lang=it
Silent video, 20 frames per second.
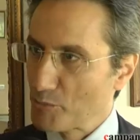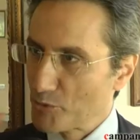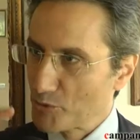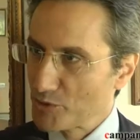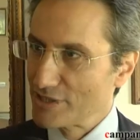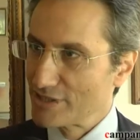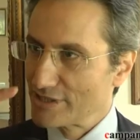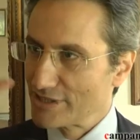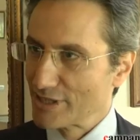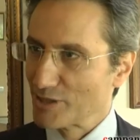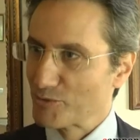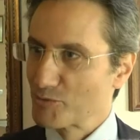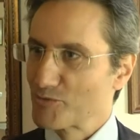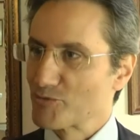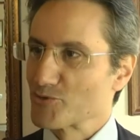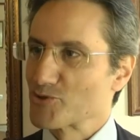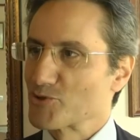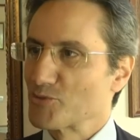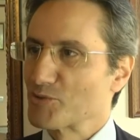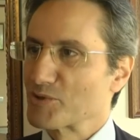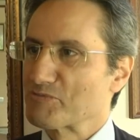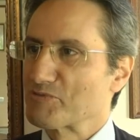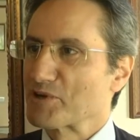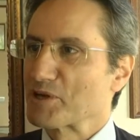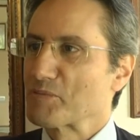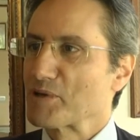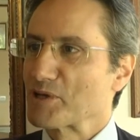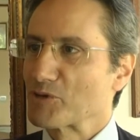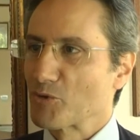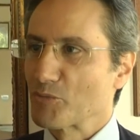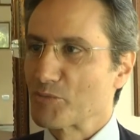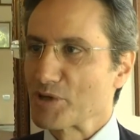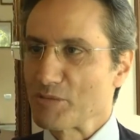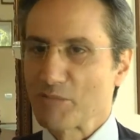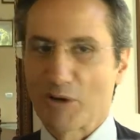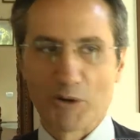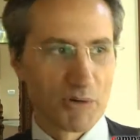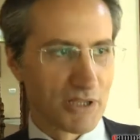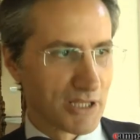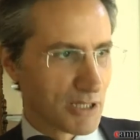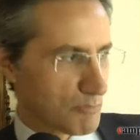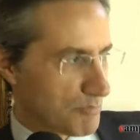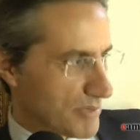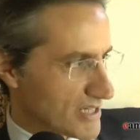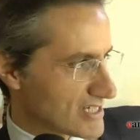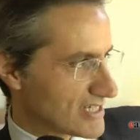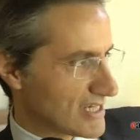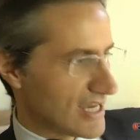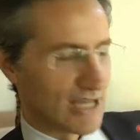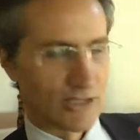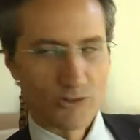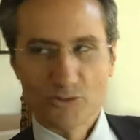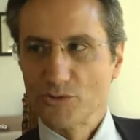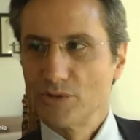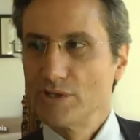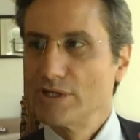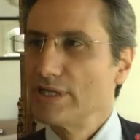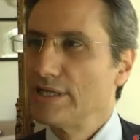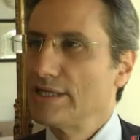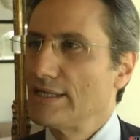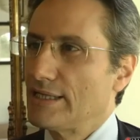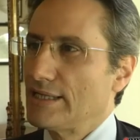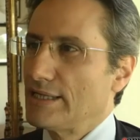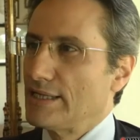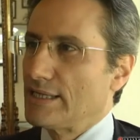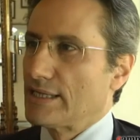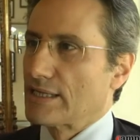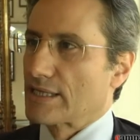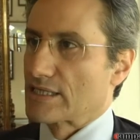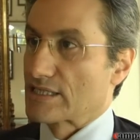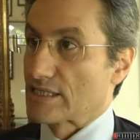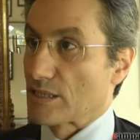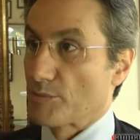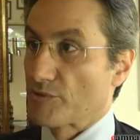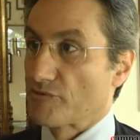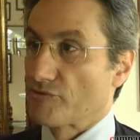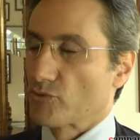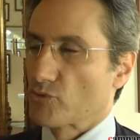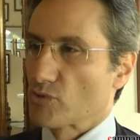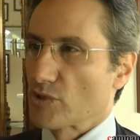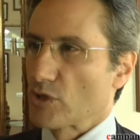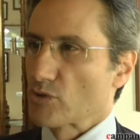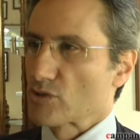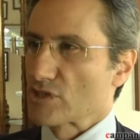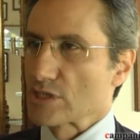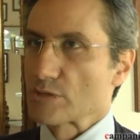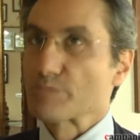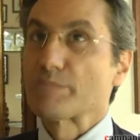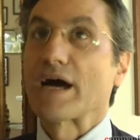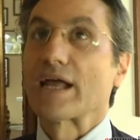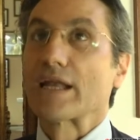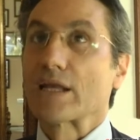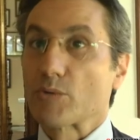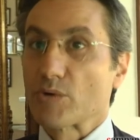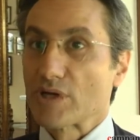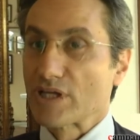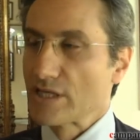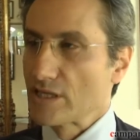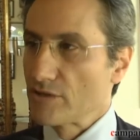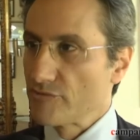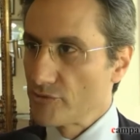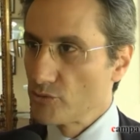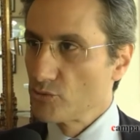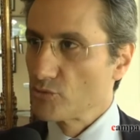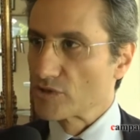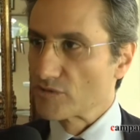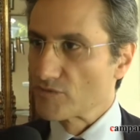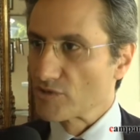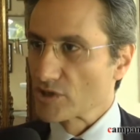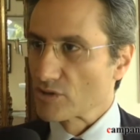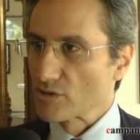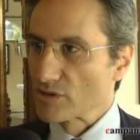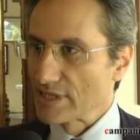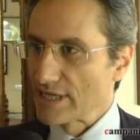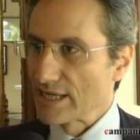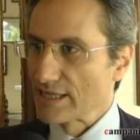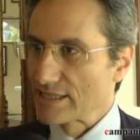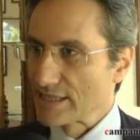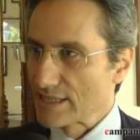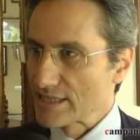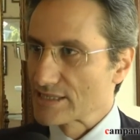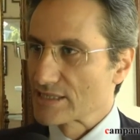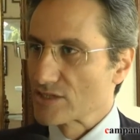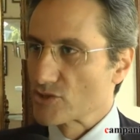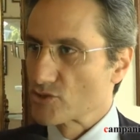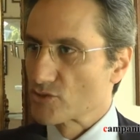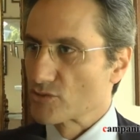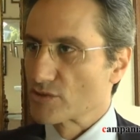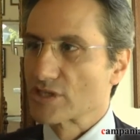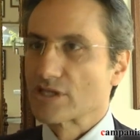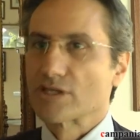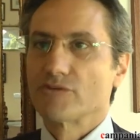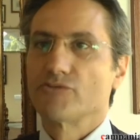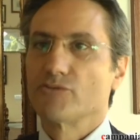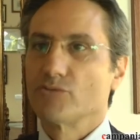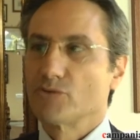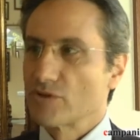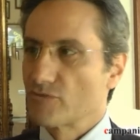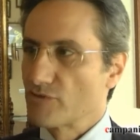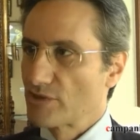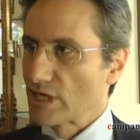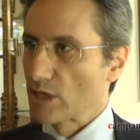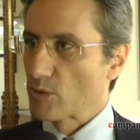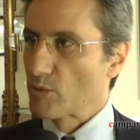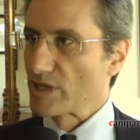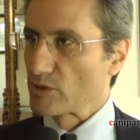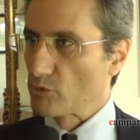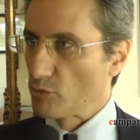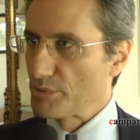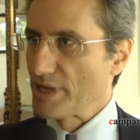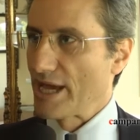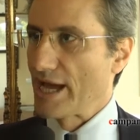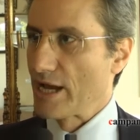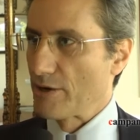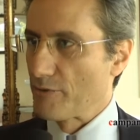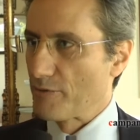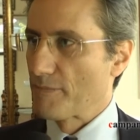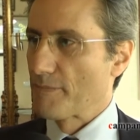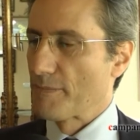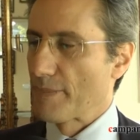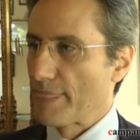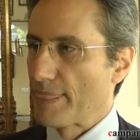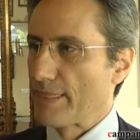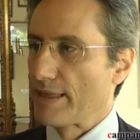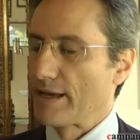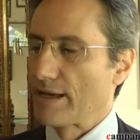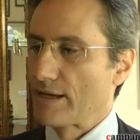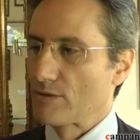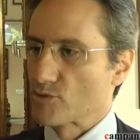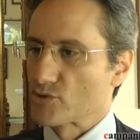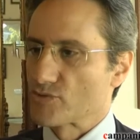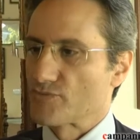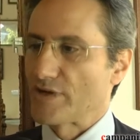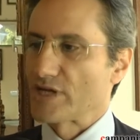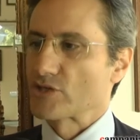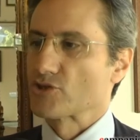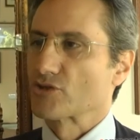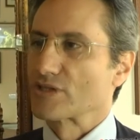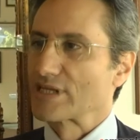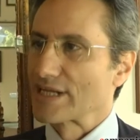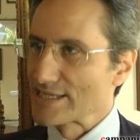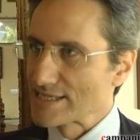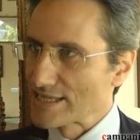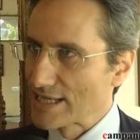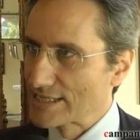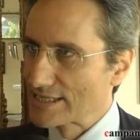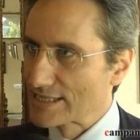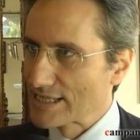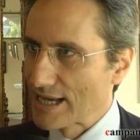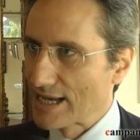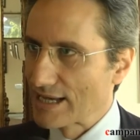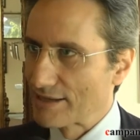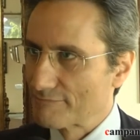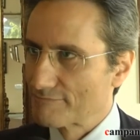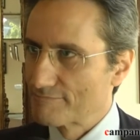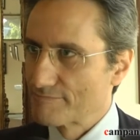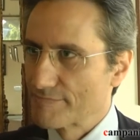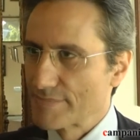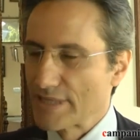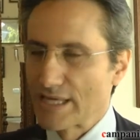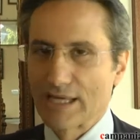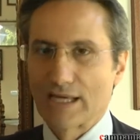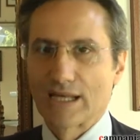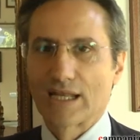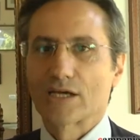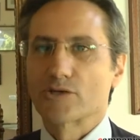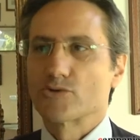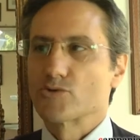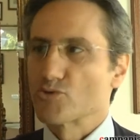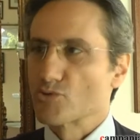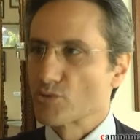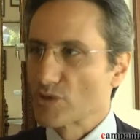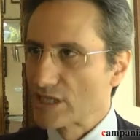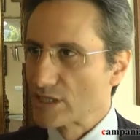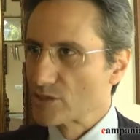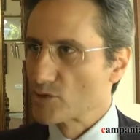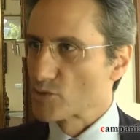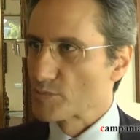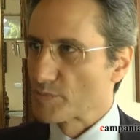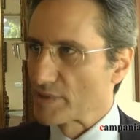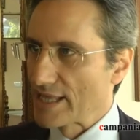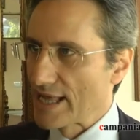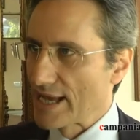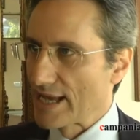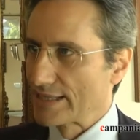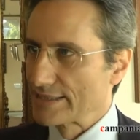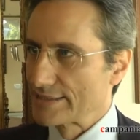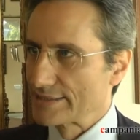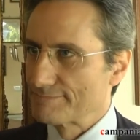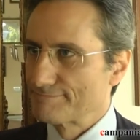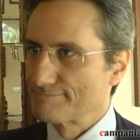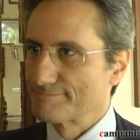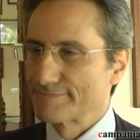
politica a cui facevo riferimento prima, quella del passato, che sta per fortuna alle nostre spalle, quella dei rifiuti, vi ricordate la stagione dei rifiuti fino al quarto piano, mm, lo sfascio della sanità, la chiusura degli ospedali,